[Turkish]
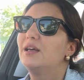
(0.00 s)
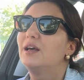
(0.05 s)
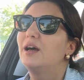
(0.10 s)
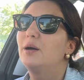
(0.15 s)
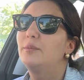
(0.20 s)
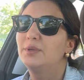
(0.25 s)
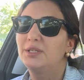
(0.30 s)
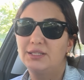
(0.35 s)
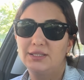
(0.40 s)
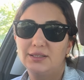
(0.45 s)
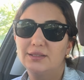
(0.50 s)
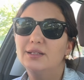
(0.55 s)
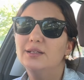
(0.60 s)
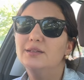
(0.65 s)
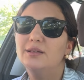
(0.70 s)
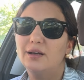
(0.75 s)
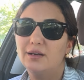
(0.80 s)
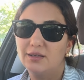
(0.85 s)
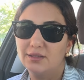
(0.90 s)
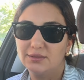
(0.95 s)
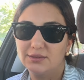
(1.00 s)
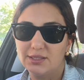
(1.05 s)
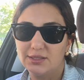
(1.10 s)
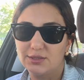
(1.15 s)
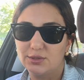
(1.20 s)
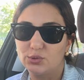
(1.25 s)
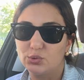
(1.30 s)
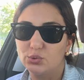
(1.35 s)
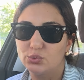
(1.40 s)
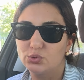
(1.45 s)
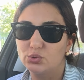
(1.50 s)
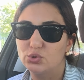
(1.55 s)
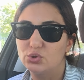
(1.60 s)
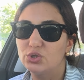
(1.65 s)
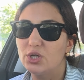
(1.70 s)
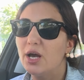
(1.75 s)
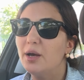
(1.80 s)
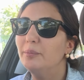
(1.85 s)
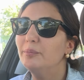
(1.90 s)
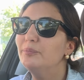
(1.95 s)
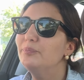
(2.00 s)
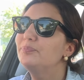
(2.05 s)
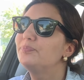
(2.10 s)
Ama yine de daha sesli konuşacağım.